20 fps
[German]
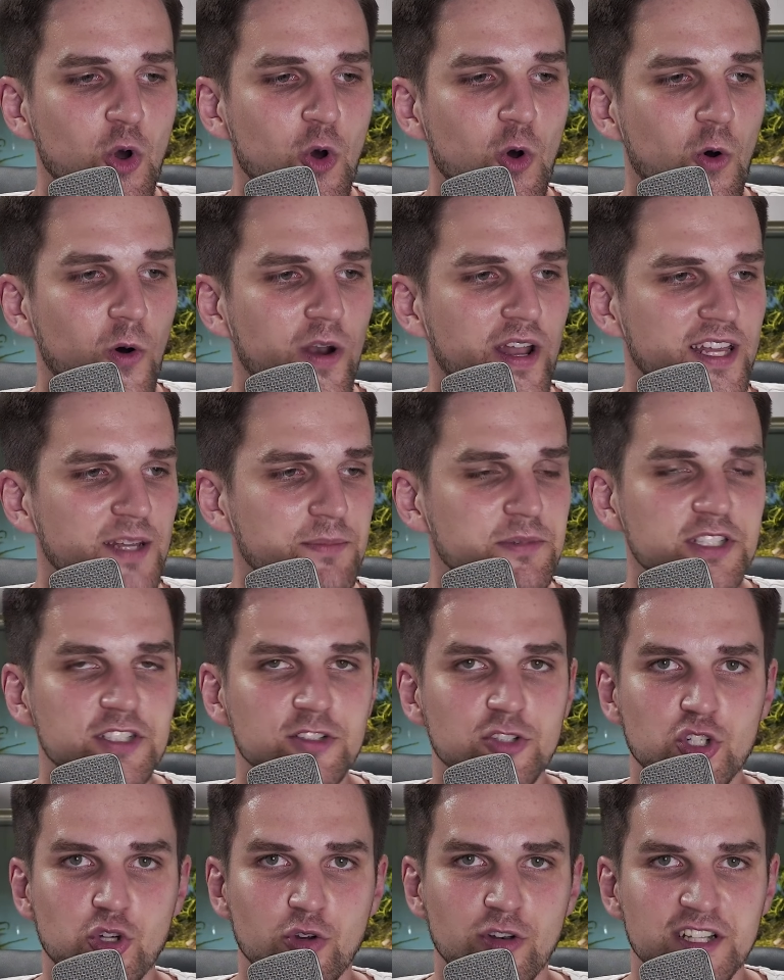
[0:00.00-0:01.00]
Und dann gibt es so
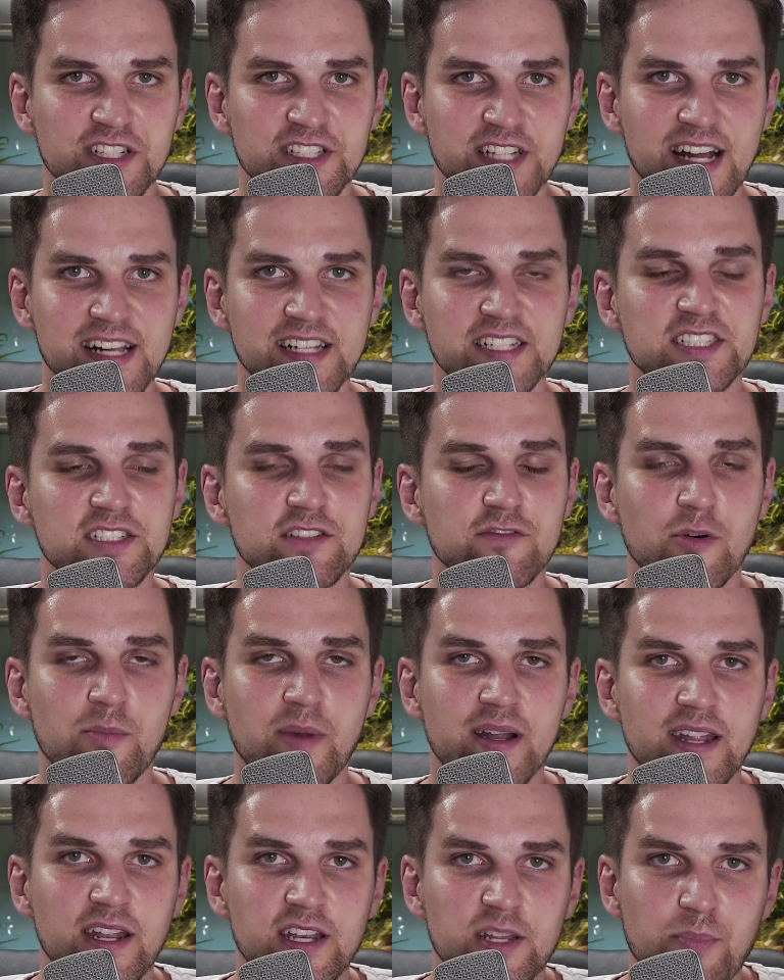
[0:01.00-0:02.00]
schöne Salze. Salze, wo
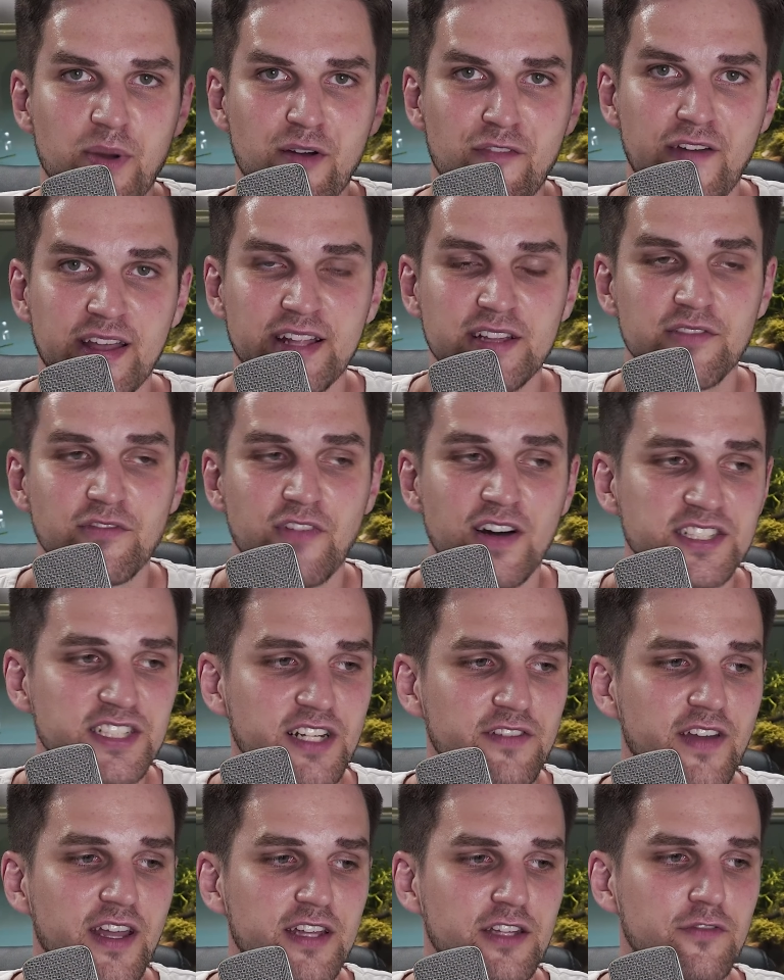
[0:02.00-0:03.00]
man dann die perfekten
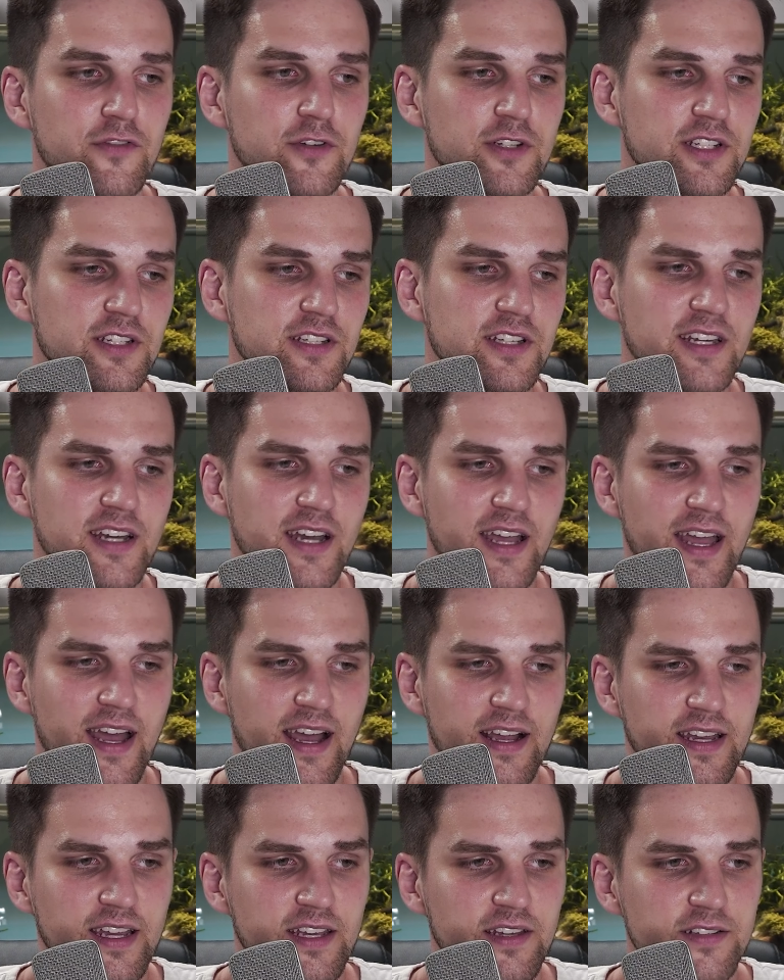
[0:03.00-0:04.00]
Wasserwerte für die Tiere
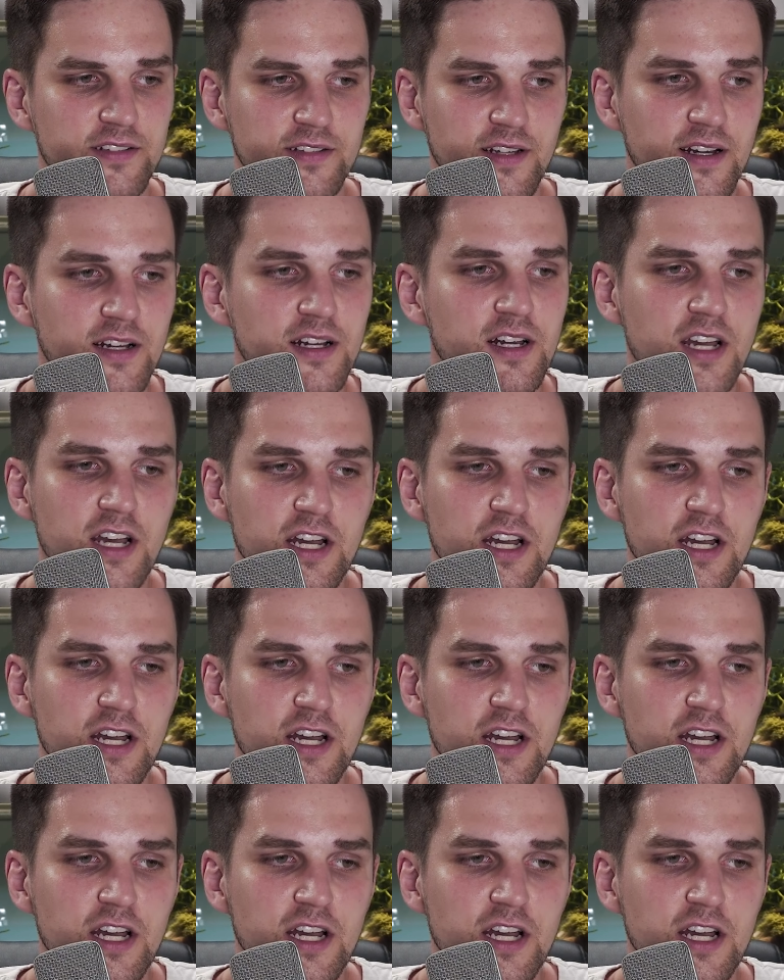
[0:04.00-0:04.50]
herkriegt. Ne?